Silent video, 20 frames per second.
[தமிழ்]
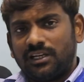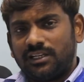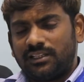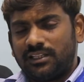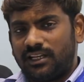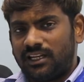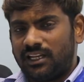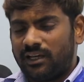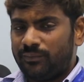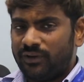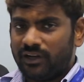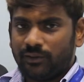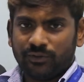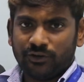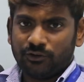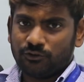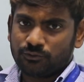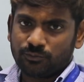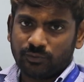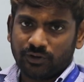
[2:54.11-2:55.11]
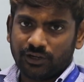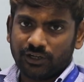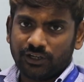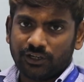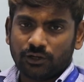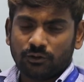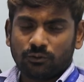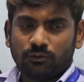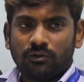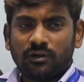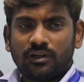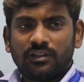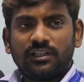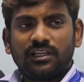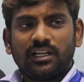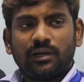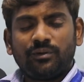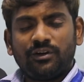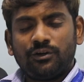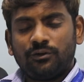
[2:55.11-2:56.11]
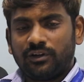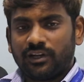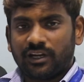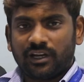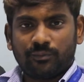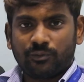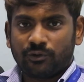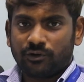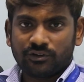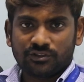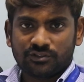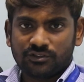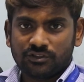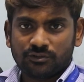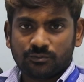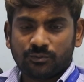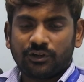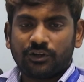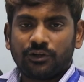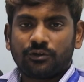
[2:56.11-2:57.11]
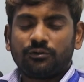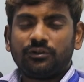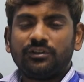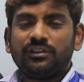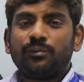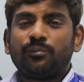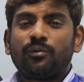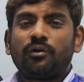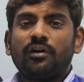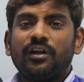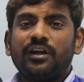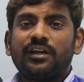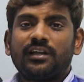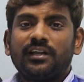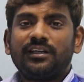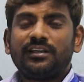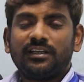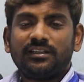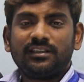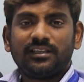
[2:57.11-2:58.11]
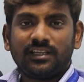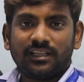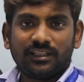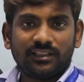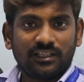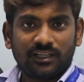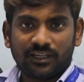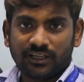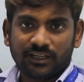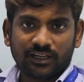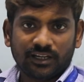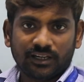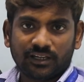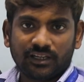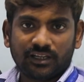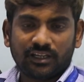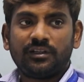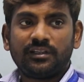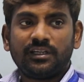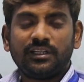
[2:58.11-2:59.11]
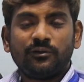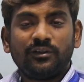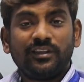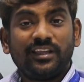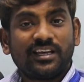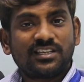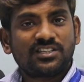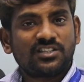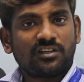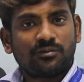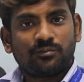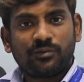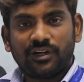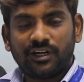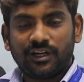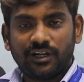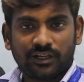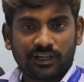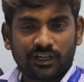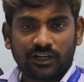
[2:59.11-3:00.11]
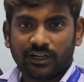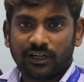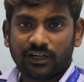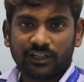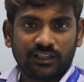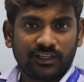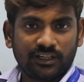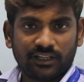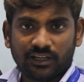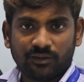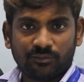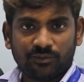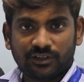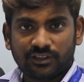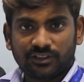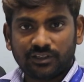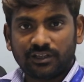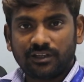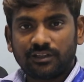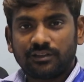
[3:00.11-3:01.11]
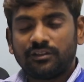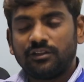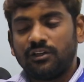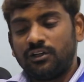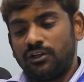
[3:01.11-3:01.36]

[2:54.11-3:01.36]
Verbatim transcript: இது எல்லாமே நம்ம யூஸ் பண்ணிகிட்டு இருக்கோம் அது இல்லாமல் இன்னும் நிறைய ப்ராடக்ட்ஸ் யூஸ் பண்ணிகிட்டு இந்த ப்ராடக்ட்லாம் எதுலேருந்து எடுக்கிறாங்க எதுலேருந்து வந்து எக்ஸ்ட்ராக்ட் பண்ணி எடுக்கிறாங்கன்றதே நிறைய பேருக்கு தெரியாது